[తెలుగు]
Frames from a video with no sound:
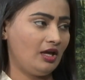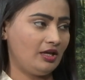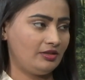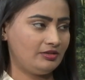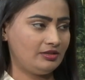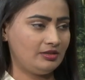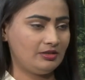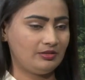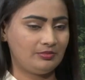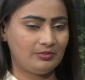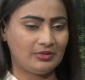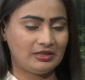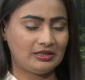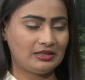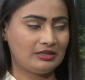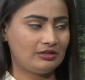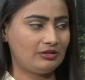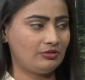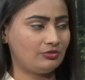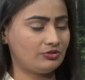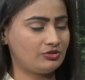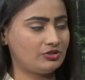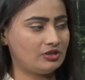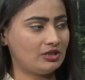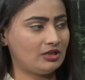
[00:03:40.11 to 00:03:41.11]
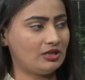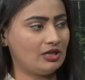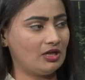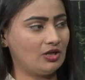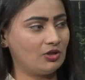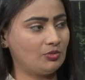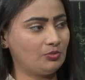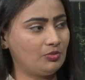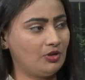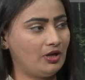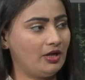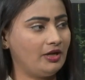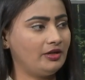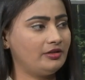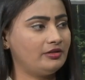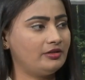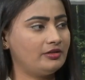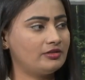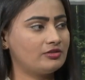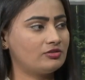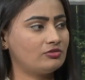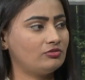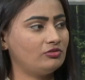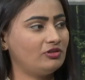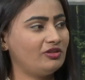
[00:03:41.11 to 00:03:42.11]
అది మనకి వచ్చే
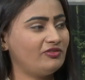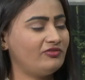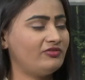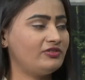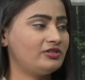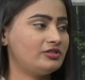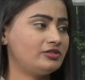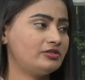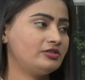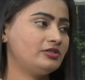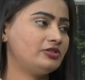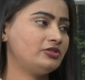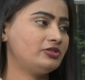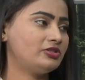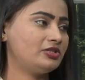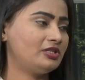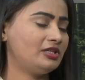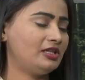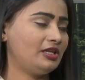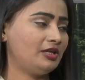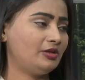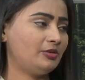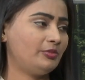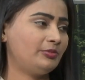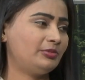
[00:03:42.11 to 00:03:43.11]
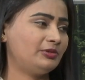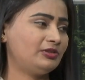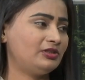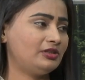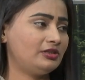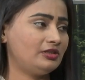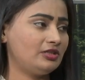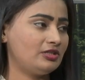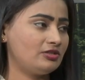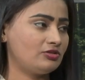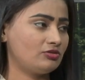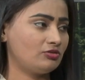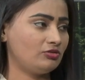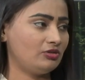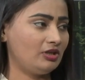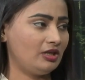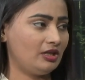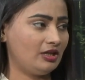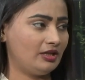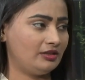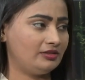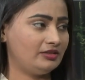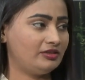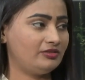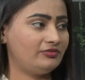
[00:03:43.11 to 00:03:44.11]
కార్బోహైడ్రేట్స్ కూడా ఫిష్ నుంచి లేకపోతే తీసుకునే
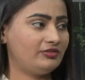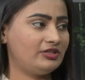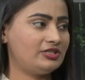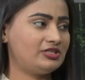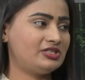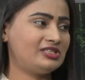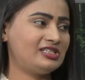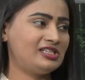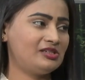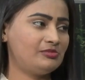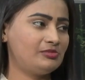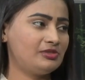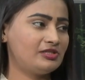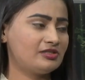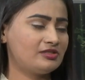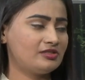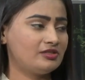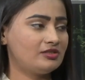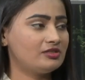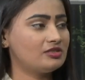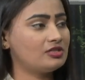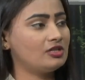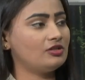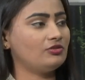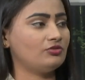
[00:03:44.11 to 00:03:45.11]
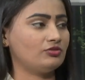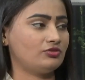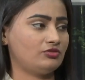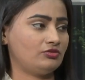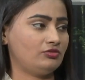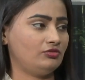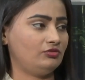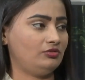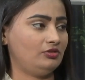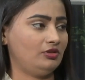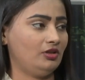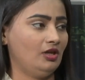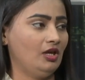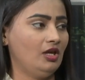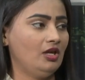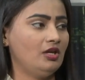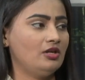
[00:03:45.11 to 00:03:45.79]
అదర్ వెజిటేబుల్స్ నుంచే వస్తుంది